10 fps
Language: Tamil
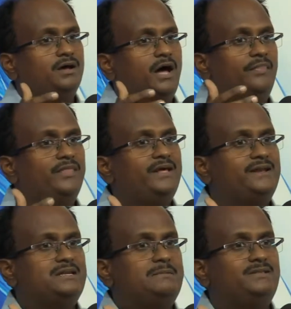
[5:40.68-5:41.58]
அந்த
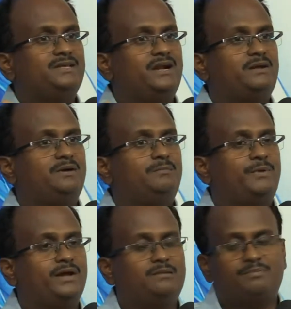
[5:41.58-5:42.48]
நேரத்தில் பார்த்திங்கன்னா நம்ம
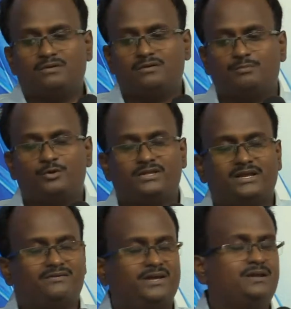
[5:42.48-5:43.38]
ப்ரேயர் பண்ணணும்னு
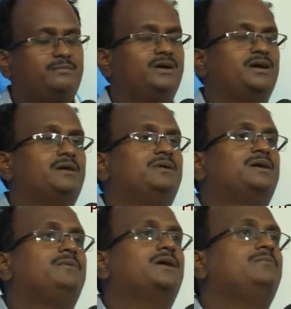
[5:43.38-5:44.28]
பார்த்திங்கன்னா வயிறு அப்படியே கப்ப
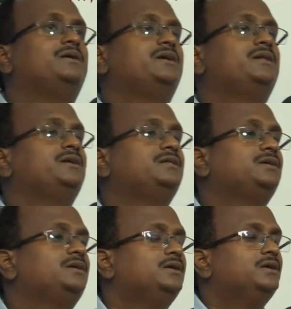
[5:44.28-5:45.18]
கப்ப கப்பன்னு எரியுது
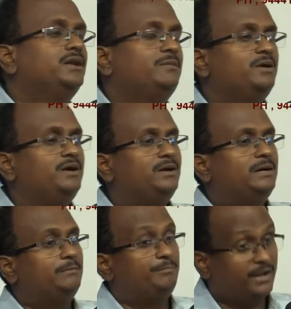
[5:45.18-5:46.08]
நம்ம
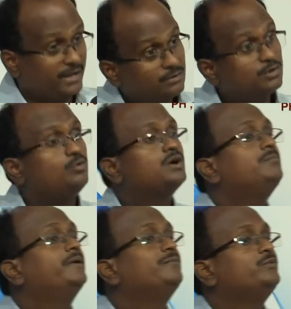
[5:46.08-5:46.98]
ப்ரேயர் கூட ஒழுங்காக
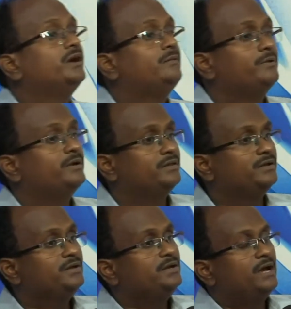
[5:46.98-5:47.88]
பண்ண முடியாமல் போயிடுது
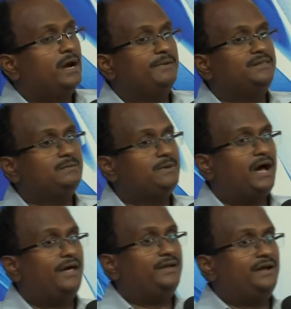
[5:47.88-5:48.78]
அப்போ இந்த
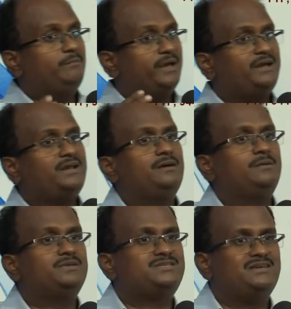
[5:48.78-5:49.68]
மாதிரி அது மெயினாக
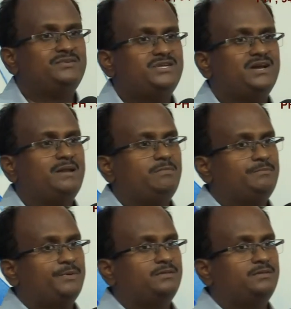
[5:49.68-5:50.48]
நம்ம சில விஷயங்கள் நம்ம இப்போ